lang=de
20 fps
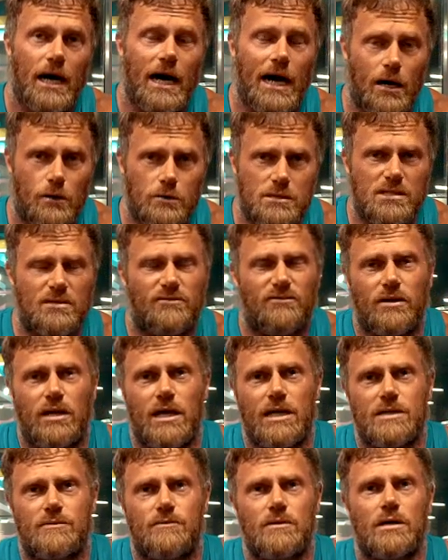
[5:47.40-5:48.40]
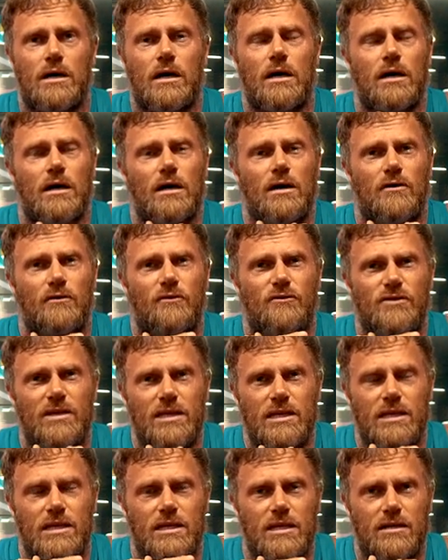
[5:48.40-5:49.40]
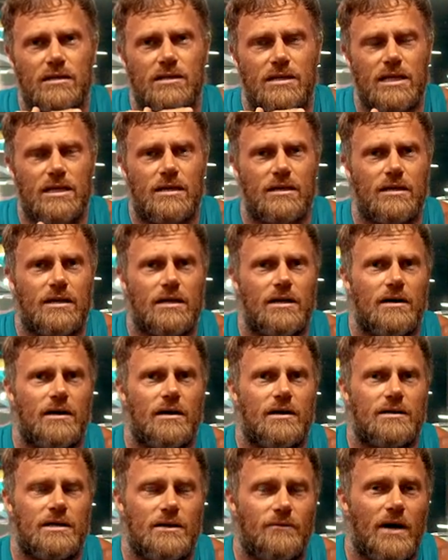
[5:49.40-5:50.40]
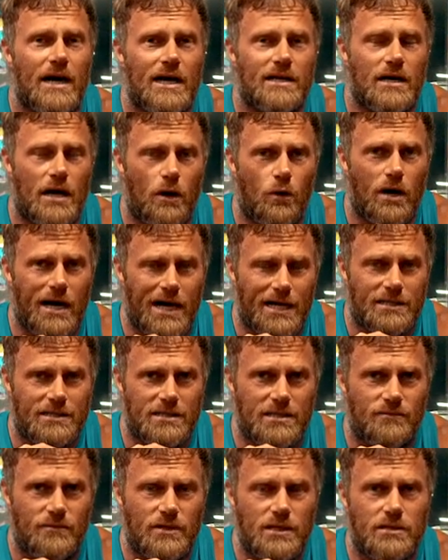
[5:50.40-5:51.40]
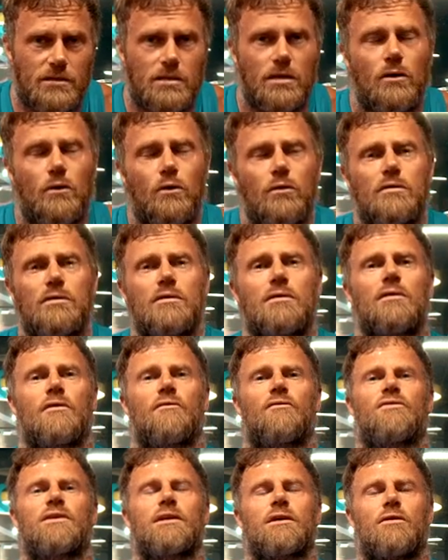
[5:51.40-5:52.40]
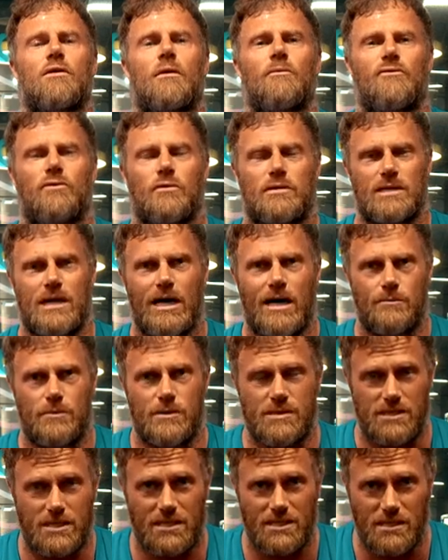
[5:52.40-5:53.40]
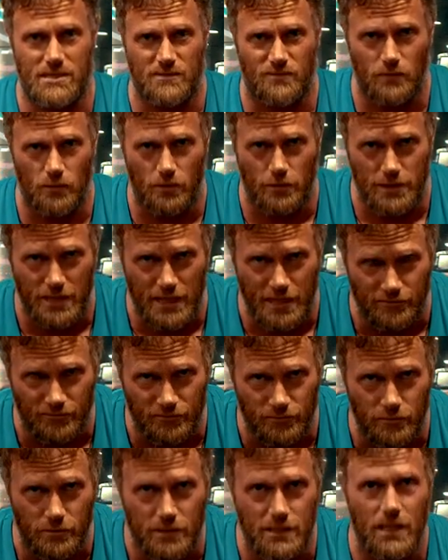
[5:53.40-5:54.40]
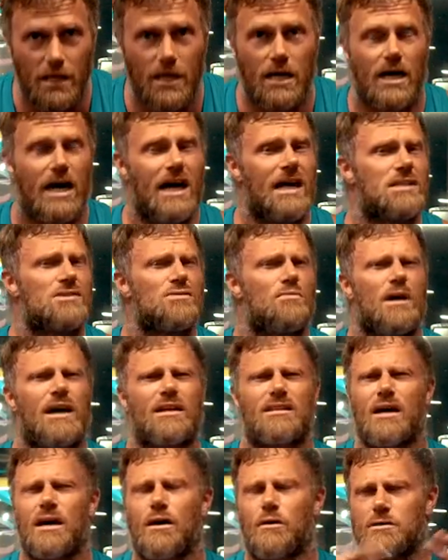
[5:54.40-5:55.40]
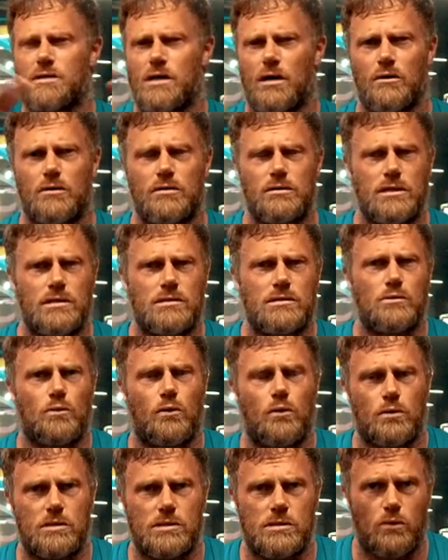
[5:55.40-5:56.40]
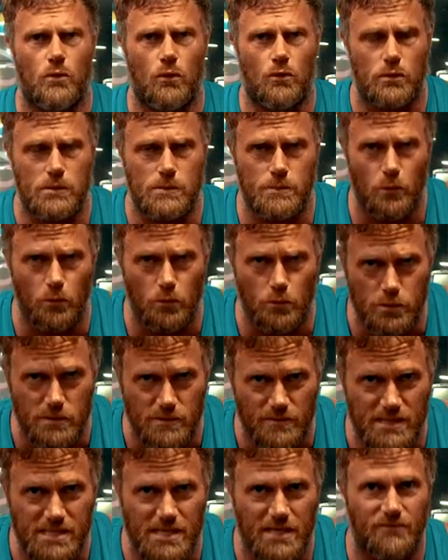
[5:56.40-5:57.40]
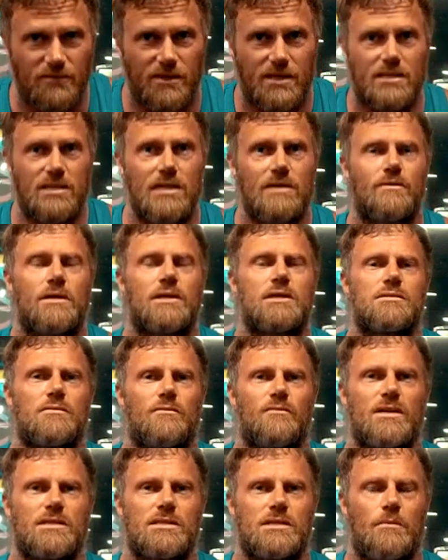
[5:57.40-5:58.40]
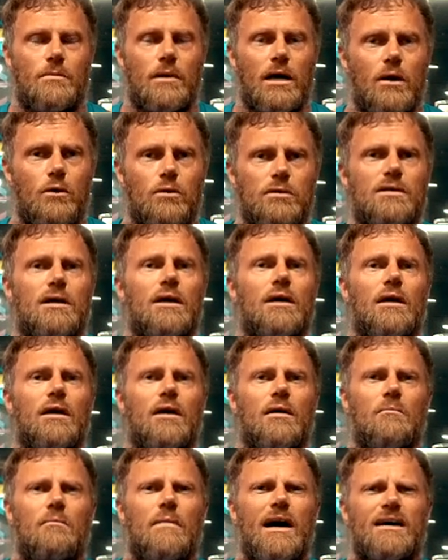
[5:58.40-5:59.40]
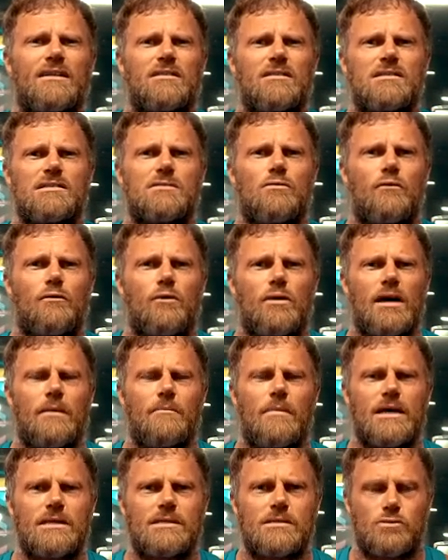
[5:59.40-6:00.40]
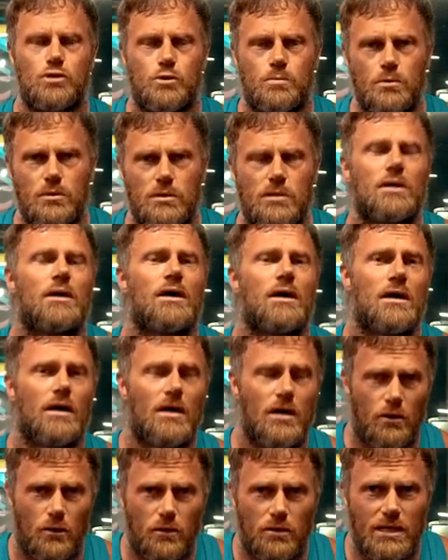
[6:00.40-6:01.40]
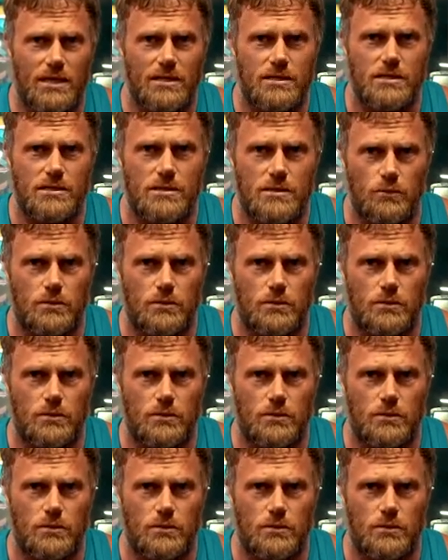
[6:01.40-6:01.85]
Außer vielleicht wieder, wie ihr den, die Wade auch aktiviert und wie komfortabel sich das für euch anfühlt. Also macht daraus auch nicht zu großen Hokuspokus, was effektiver ist und was ihr braucht. Macht es so, wo ihr am meisten spürt und dann ist